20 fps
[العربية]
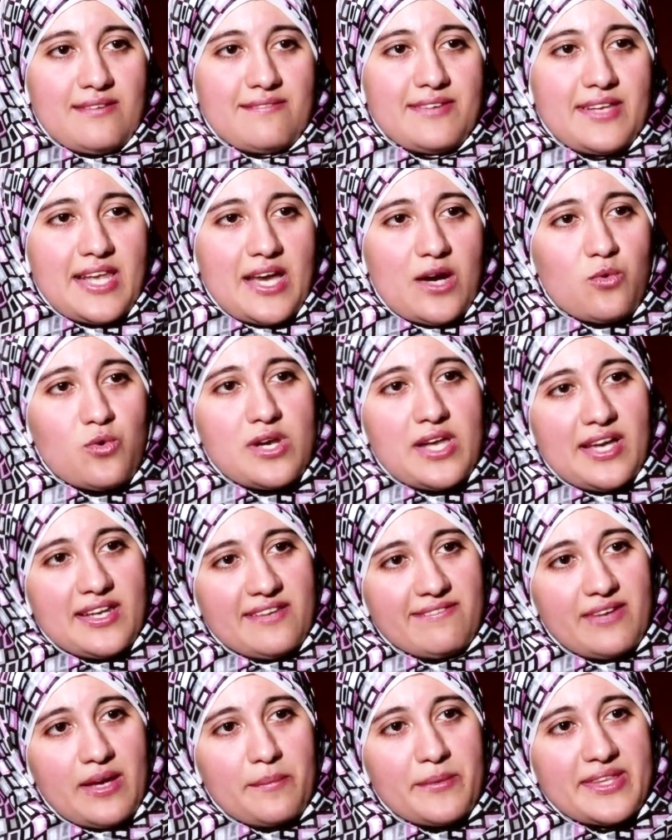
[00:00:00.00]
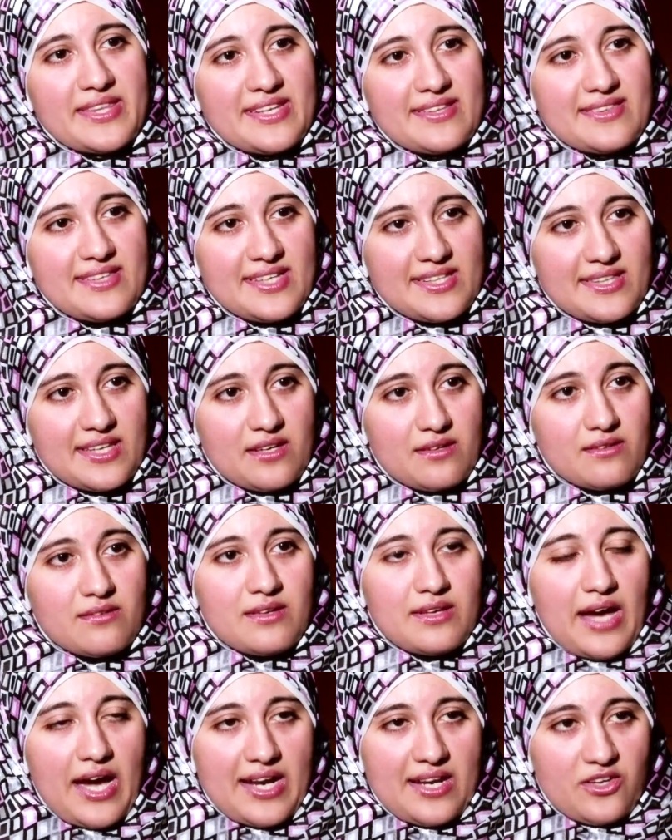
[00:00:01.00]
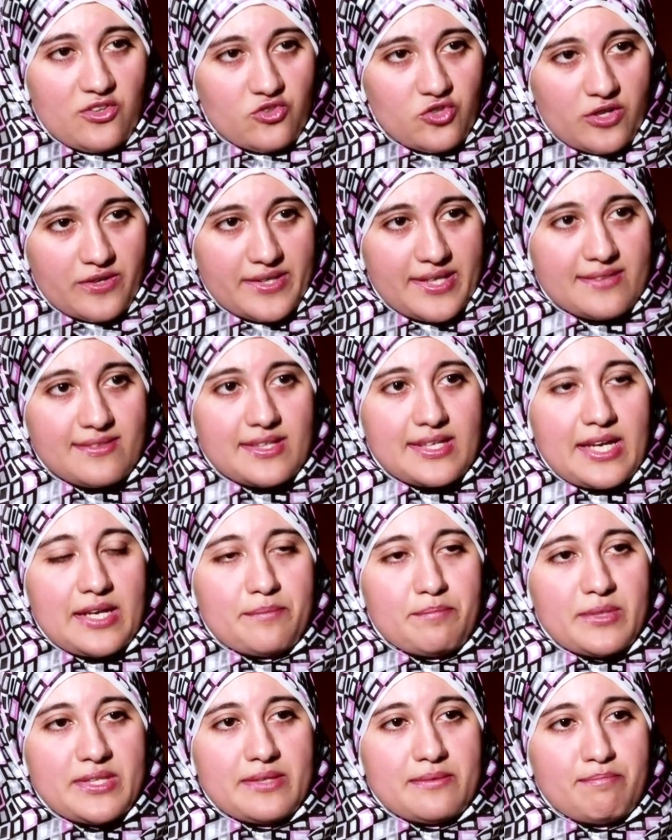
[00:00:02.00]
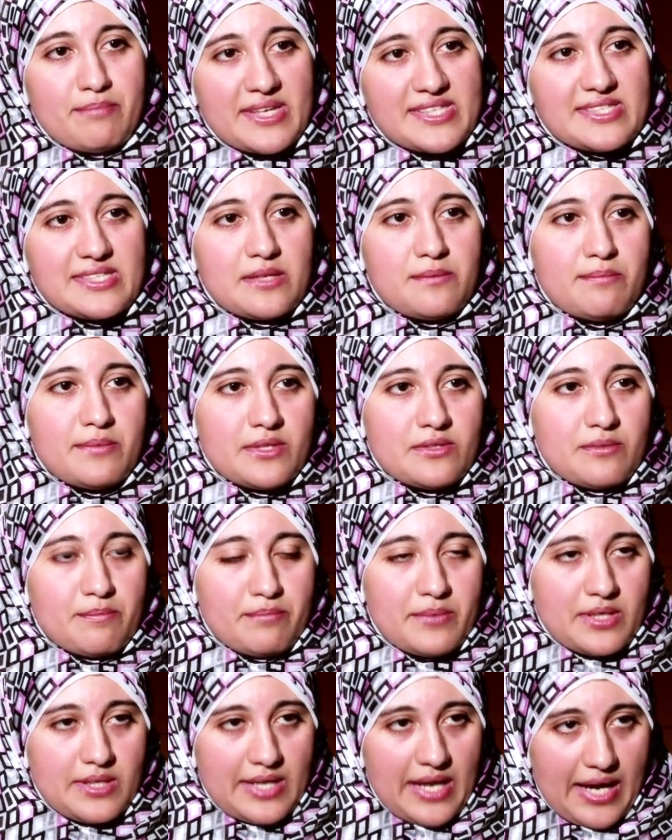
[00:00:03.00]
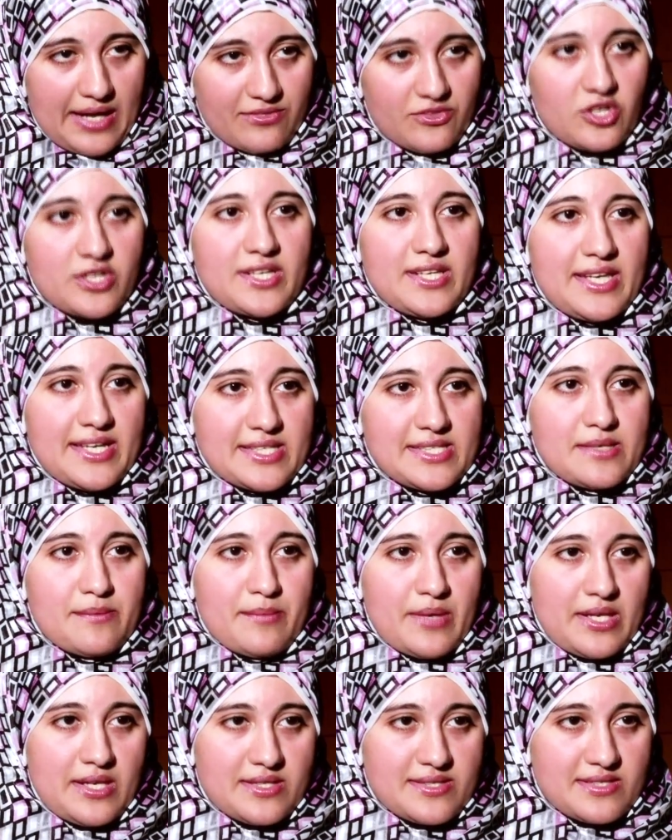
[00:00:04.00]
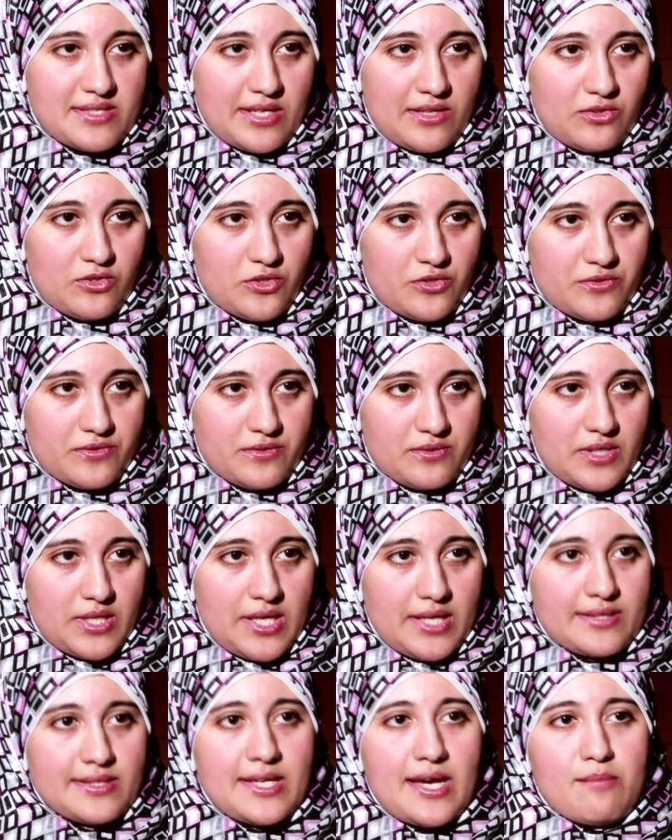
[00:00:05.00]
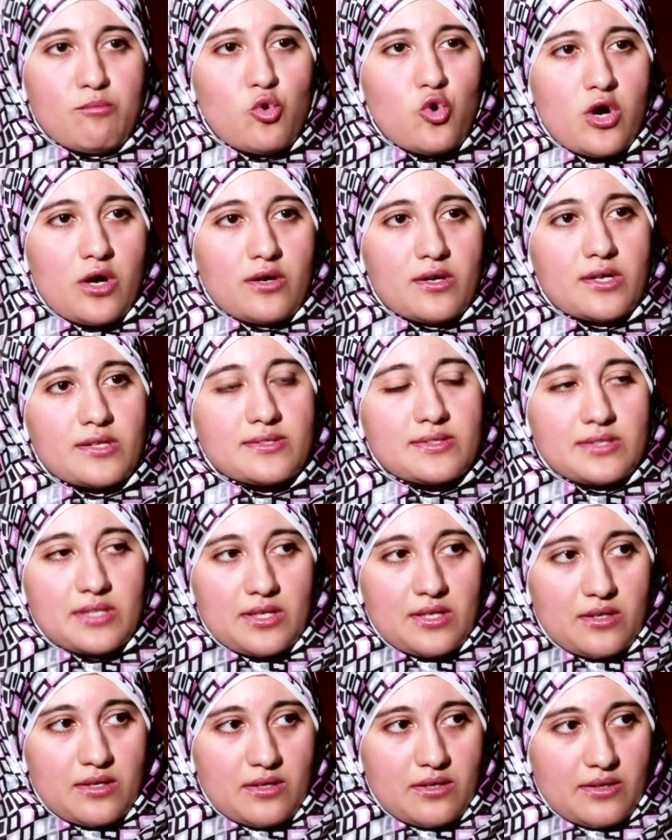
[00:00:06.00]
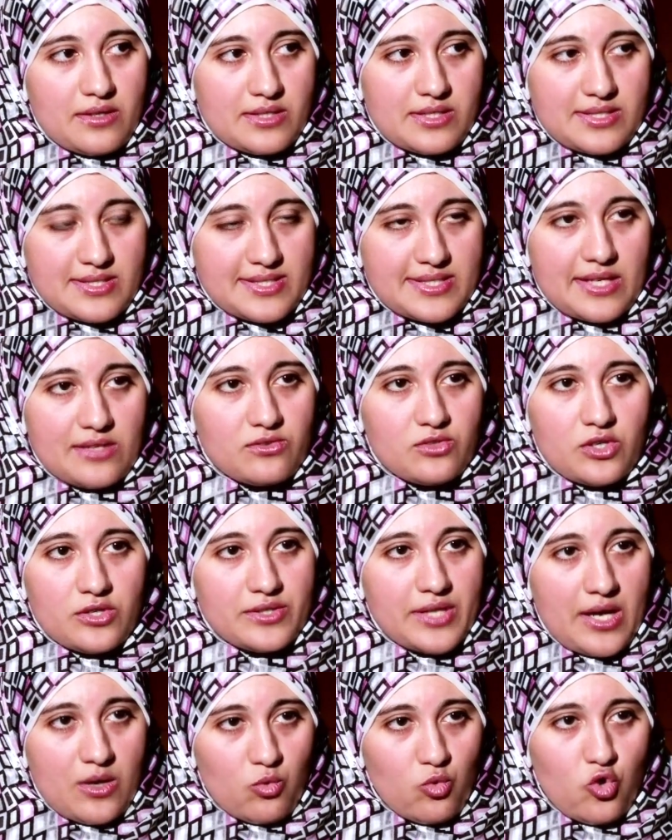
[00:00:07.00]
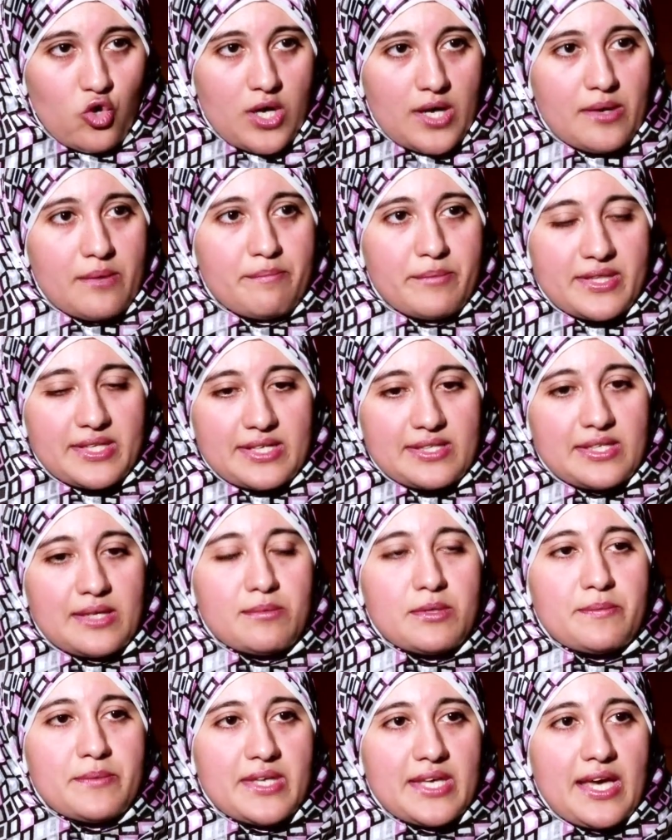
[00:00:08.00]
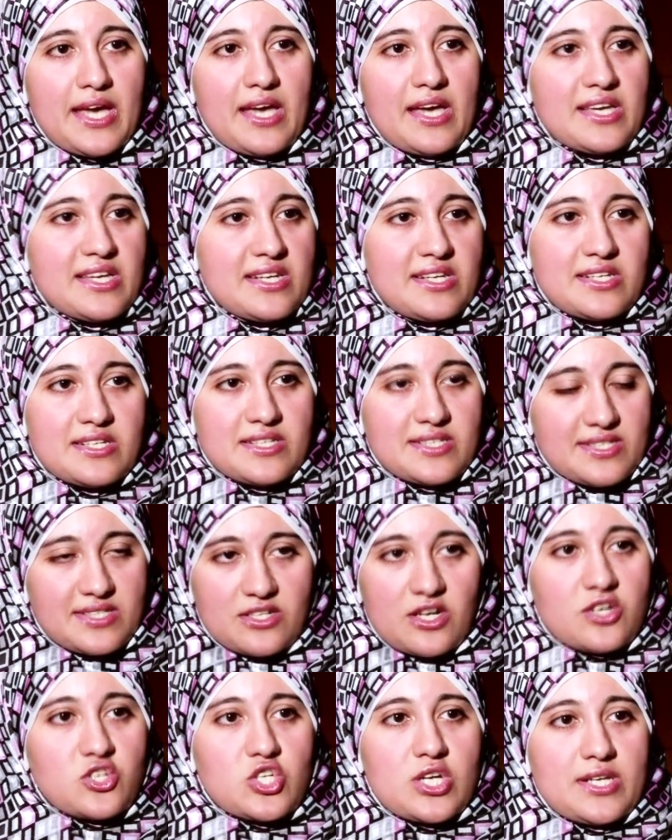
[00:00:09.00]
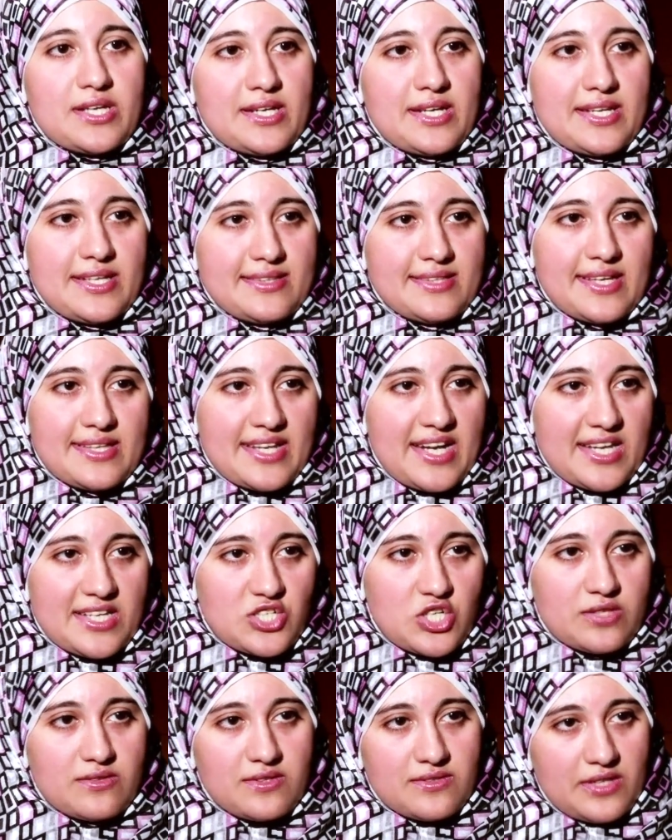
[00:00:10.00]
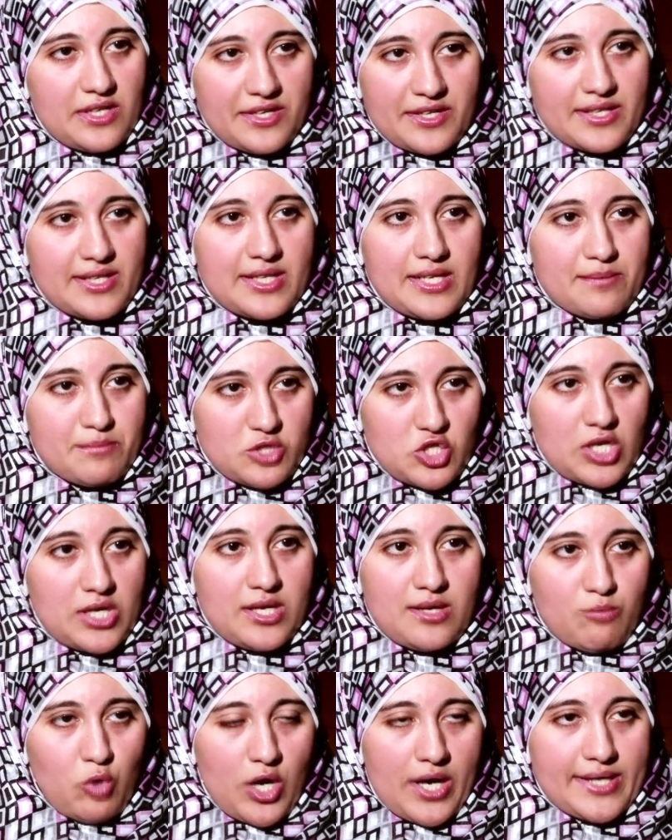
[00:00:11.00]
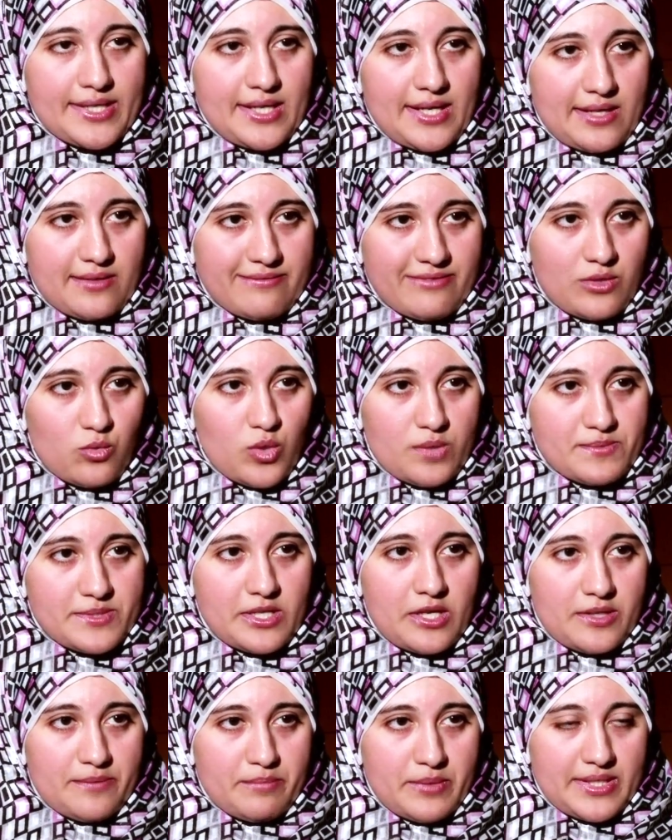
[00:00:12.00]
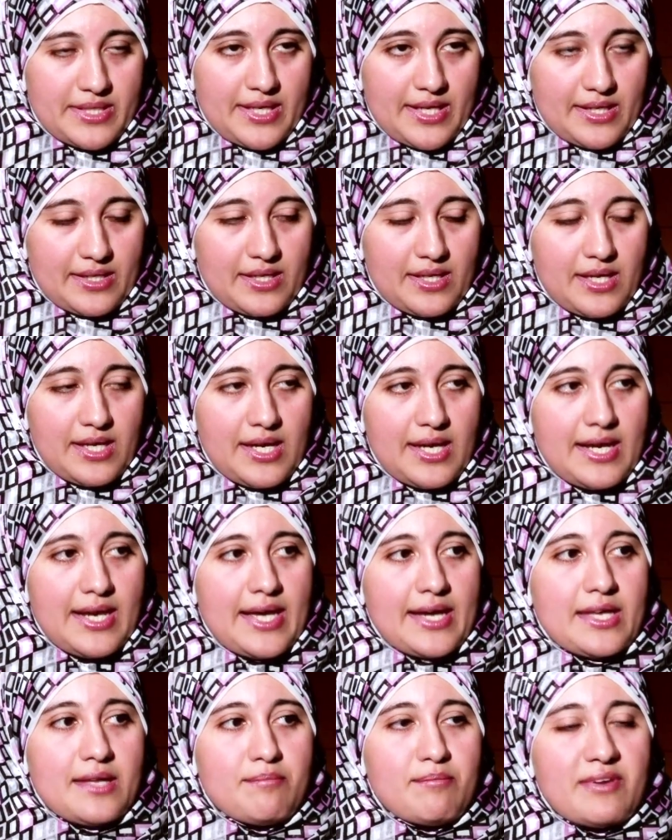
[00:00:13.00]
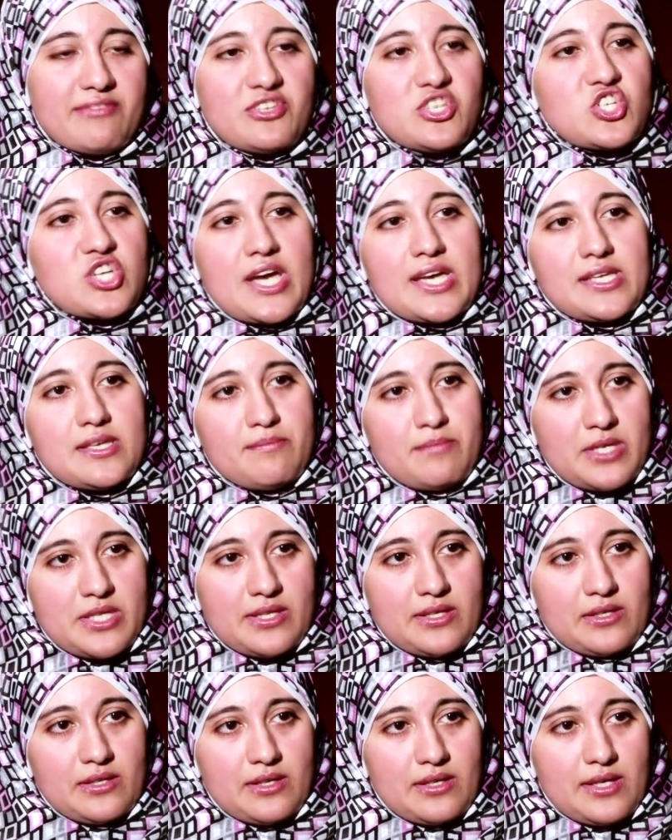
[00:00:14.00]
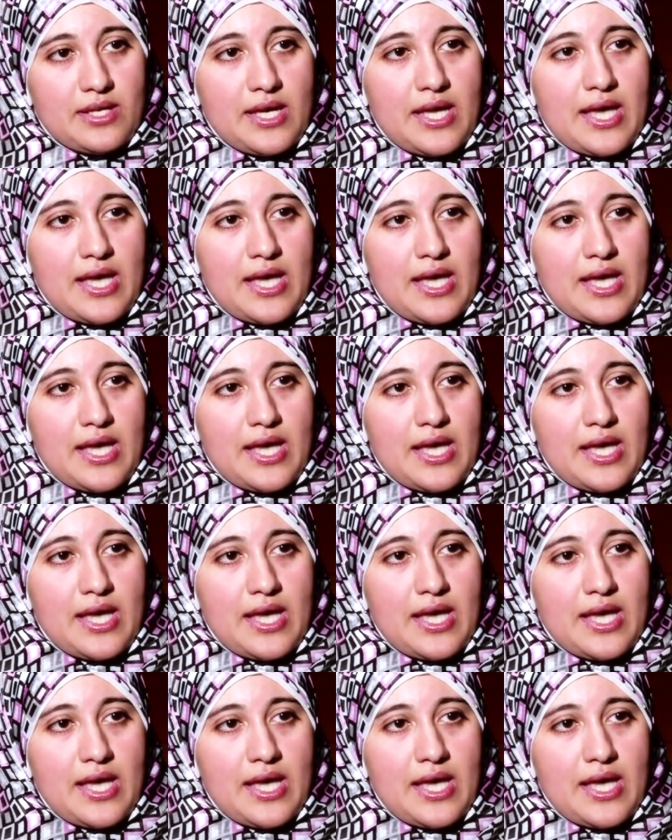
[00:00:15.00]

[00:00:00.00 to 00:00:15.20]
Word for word: في الاول هنفهم ان الداتا على الانترنت كانت بتتمثل عن طريق الاكس ام ال ستاندرد ده مجرد ستاندرد آه، او لغه بتكتبي بيها الاستراكشرنج للداتا علشان تتعرض لك بشكل معين في الويب سايت بتاعك لكن مفيش اي مينينج